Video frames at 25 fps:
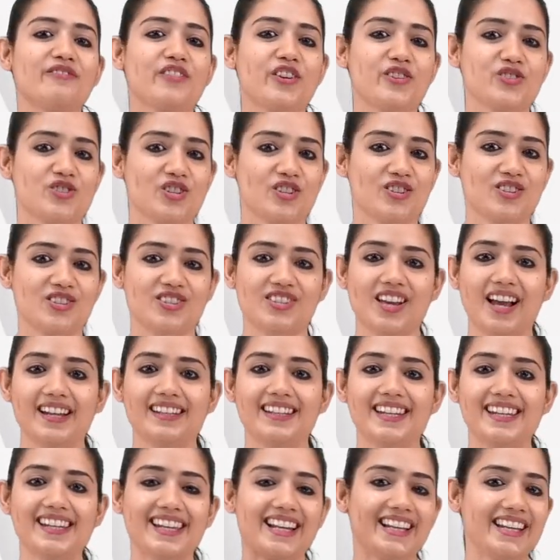कन्वर्जन
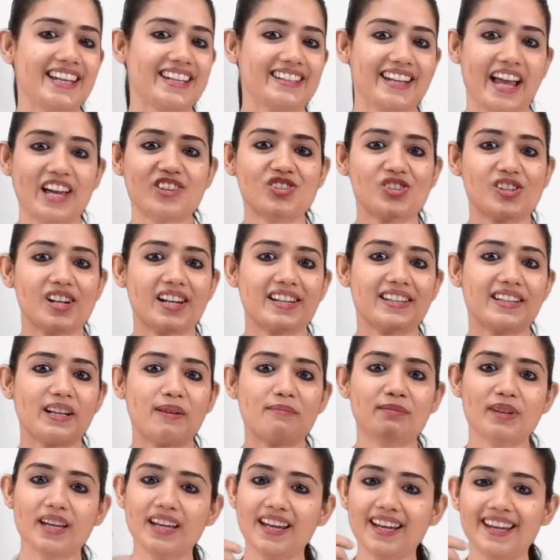जानने के लिए नेशनल
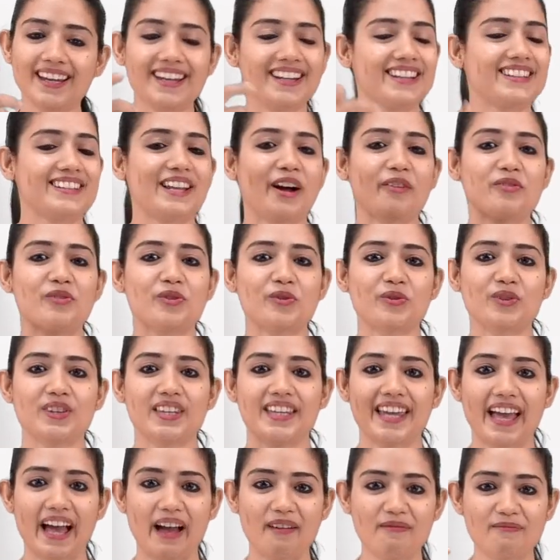इनकम के
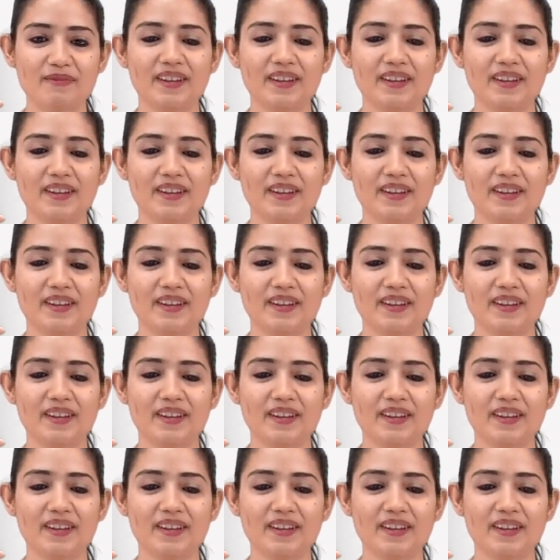डाउनलोड दी ऐप